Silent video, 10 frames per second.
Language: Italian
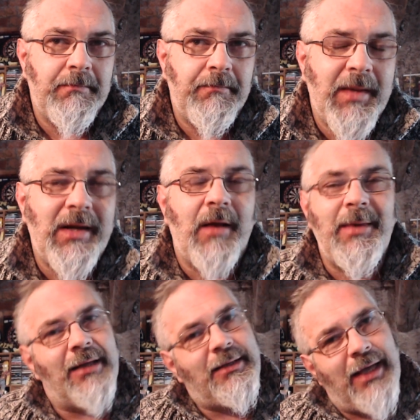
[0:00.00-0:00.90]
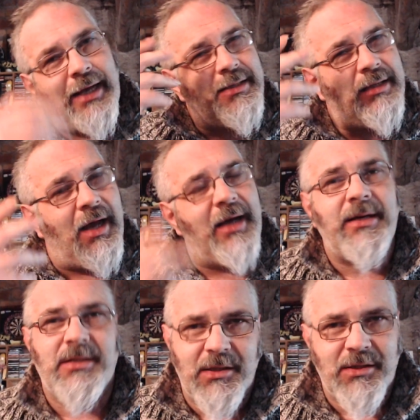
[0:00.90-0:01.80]
nella mia testa,
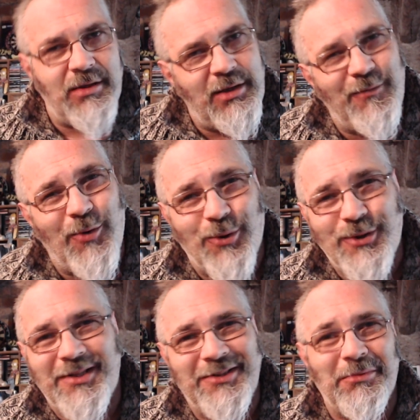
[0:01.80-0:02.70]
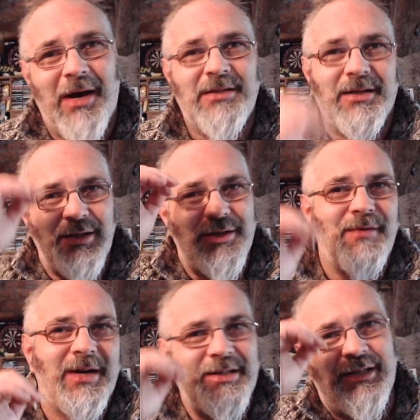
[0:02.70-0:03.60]
anche se sentivo, ho sentito Baschi diceva
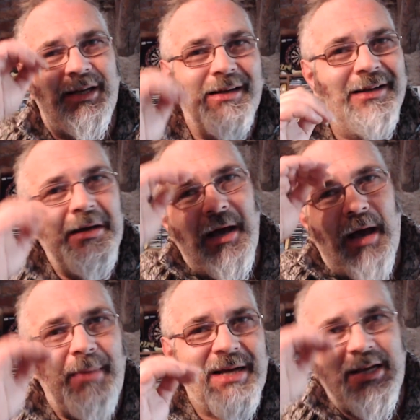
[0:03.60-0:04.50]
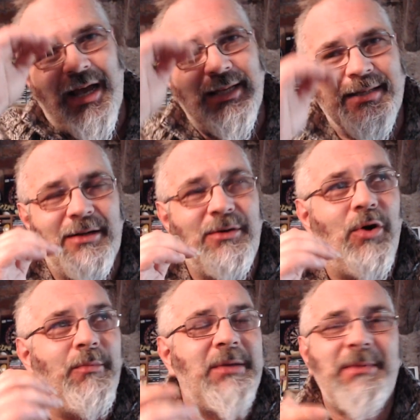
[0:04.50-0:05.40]
che si abbassa e alza il
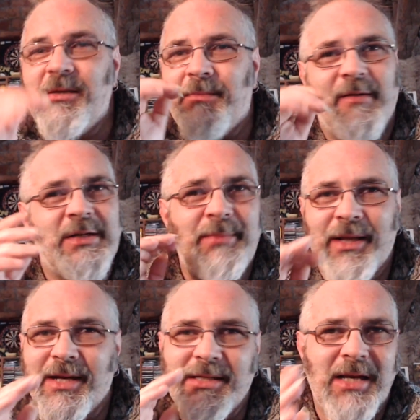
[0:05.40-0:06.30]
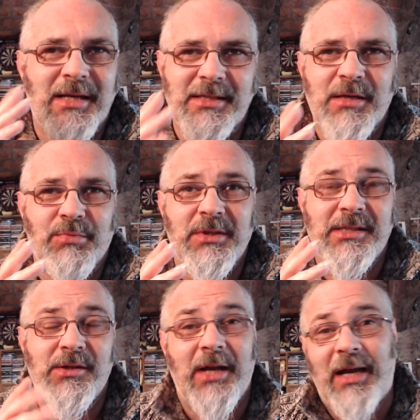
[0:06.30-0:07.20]
gomito, mi sembrava sempre nella stessa
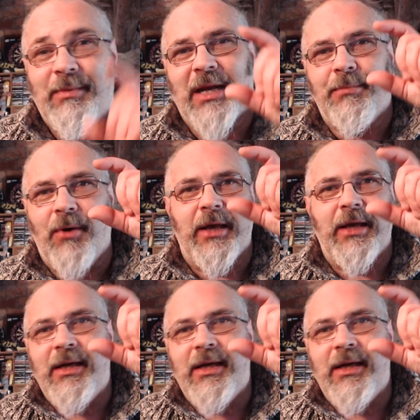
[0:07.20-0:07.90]
posizione, anche perché poi